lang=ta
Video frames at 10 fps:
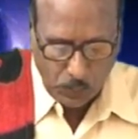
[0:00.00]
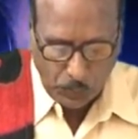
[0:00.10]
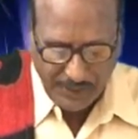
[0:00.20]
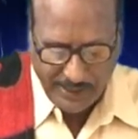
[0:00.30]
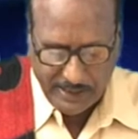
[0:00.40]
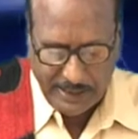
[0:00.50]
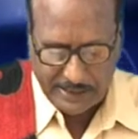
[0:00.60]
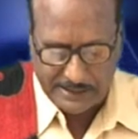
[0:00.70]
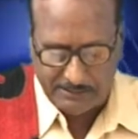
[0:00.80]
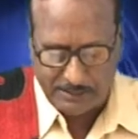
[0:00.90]
குயிங்
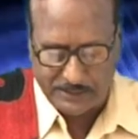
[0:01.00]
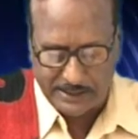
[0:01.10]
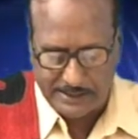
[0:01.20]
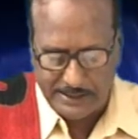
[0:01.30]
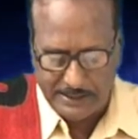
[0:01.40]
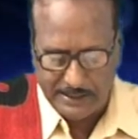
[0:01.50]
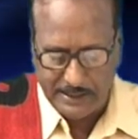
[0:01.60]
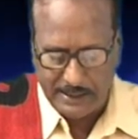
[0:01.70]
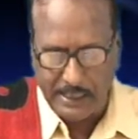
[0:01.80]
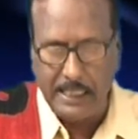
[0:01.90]
அரச வம்சத்தை
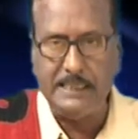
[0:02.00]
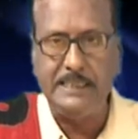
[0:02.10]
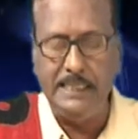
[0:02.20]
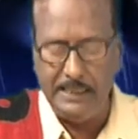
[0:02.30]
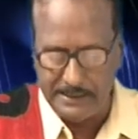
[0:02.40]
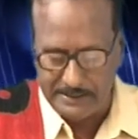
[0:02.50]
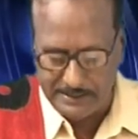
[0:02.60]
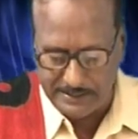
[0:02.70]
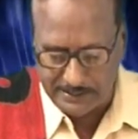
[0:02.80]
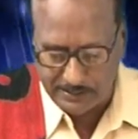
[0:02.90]

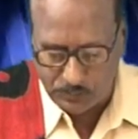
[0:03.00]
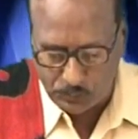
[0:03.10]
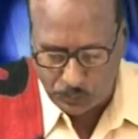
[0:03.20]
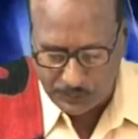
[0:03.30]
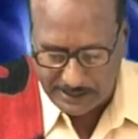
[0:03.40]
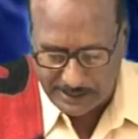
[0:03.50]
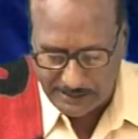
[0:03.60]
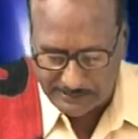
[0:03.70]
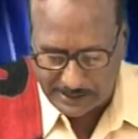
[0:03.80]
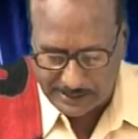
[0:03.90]
ஆட்சியிலிருந்து தூக்கி
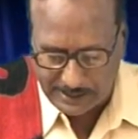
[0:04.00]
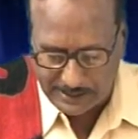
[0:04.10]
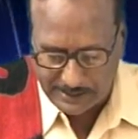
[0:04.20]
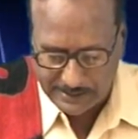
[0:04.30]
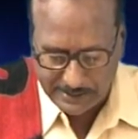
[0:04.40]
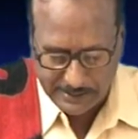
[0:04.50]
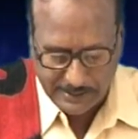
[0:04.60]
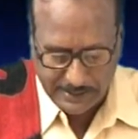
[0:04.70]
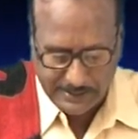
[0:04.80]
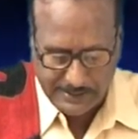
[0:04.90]
எறிவதற்காக
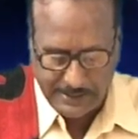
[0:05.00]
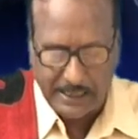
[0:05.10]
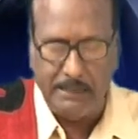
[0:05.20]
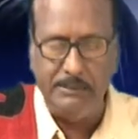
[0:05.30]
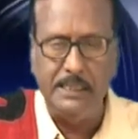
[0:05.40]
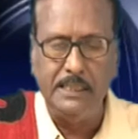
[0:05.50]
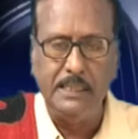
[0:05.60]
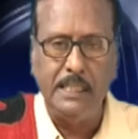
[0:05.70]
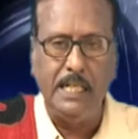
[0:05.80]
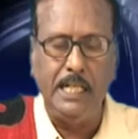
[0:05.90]
சீனாவில்
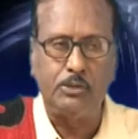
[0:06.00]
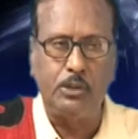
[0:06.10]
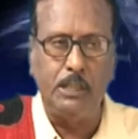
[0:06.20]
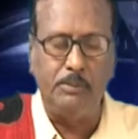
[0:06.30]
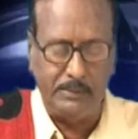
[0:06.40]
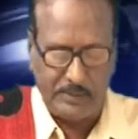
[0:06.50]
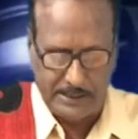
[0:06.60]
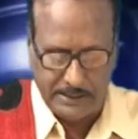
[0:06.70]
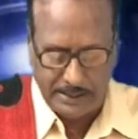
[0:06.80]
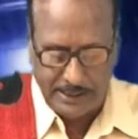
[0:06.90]
அக்டோபர்
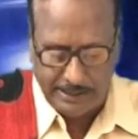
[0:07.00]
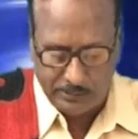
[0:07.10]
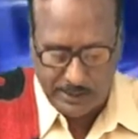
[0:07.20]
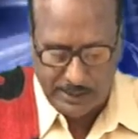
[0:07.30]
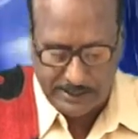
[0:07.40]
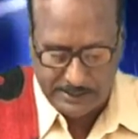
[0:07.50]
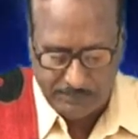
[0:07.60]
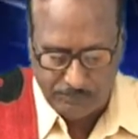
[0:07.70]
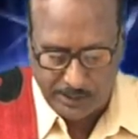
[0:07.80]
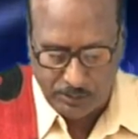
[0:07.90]
பத்து ஆயிரத்தி தொள்ளாயிரத்தி
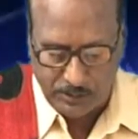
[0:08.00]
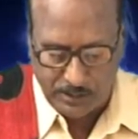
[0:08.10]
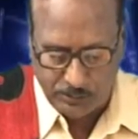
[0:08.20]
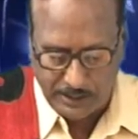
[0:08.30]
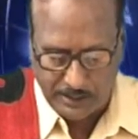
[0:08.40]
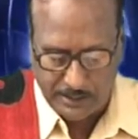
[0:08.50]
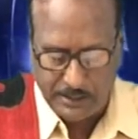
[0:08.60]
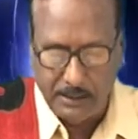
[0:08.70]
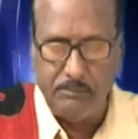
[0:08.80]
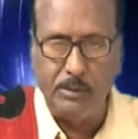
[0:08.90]
பதினொன்று முதல்
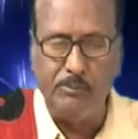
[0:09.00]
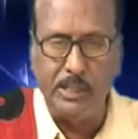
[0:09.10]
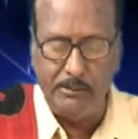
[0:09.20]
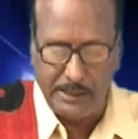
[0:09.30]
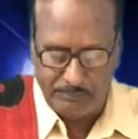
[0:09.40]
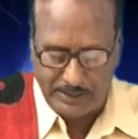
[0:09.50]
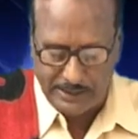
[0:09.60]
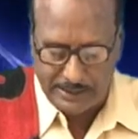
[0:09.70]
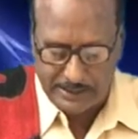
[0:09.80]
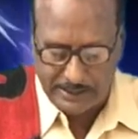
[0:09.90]
பிப்ரவரி
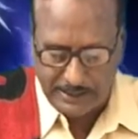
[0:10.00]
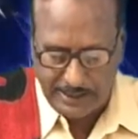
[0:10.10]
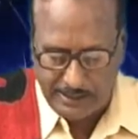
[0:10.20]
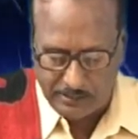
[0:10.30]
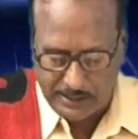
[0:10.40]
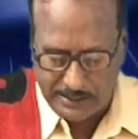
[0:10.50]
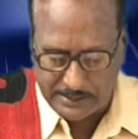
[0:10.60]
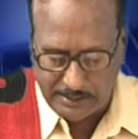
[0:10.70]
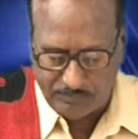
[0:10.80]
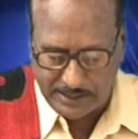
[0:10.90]
பன்னெண்டு ஆயிரத்தி
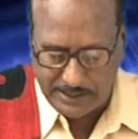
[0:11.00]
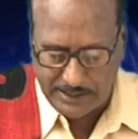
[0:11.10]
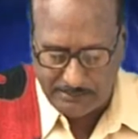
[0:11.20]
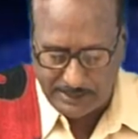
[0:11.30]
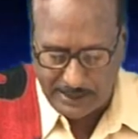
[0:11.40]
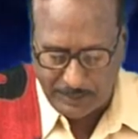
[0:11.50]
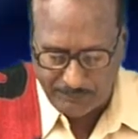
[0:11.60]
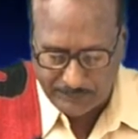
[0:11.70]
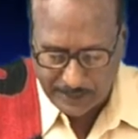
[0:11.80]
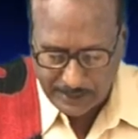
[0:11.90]
தொள்ளாயிரத்தி பன்னெண்டு வரை
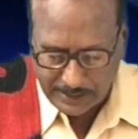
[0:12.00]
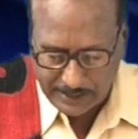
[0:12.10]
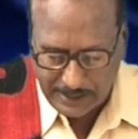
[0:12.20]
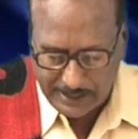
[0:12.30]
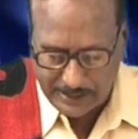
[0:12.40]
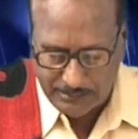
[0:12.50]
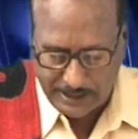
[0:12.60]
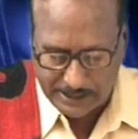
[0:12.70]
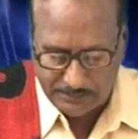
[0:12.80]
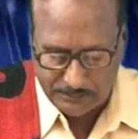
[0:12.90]
நான்கு
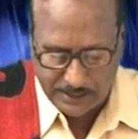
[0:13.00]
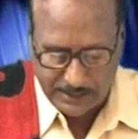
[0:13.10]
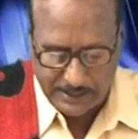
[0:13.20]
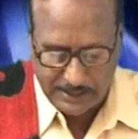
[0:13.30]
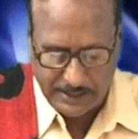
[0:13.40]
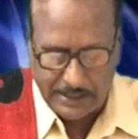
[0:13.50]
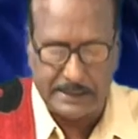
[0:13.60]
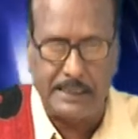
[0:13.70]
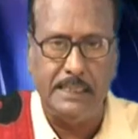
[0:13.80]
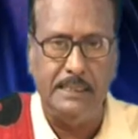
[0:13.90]
மாதம் ரெண்டு
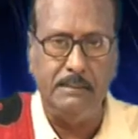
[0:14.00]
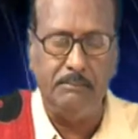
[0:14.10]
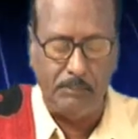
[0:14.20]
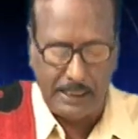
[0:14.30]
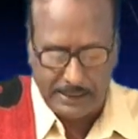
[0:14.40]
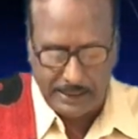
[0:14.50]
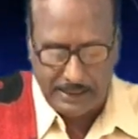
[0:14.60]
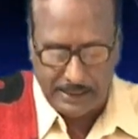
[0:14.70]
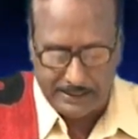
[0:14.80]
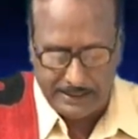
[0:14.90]
நாட்கள் மக்கள்
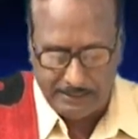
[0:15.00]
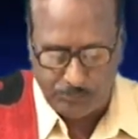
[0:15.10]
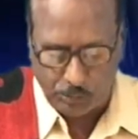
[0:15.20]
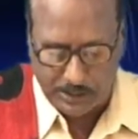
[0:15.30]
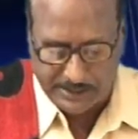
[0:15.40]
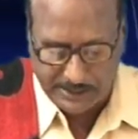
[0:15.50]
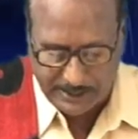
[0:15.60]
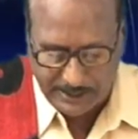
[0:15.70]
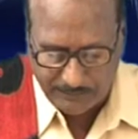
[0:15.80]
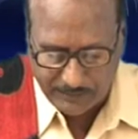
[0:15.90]
நடத்திய புரட்சிக்கு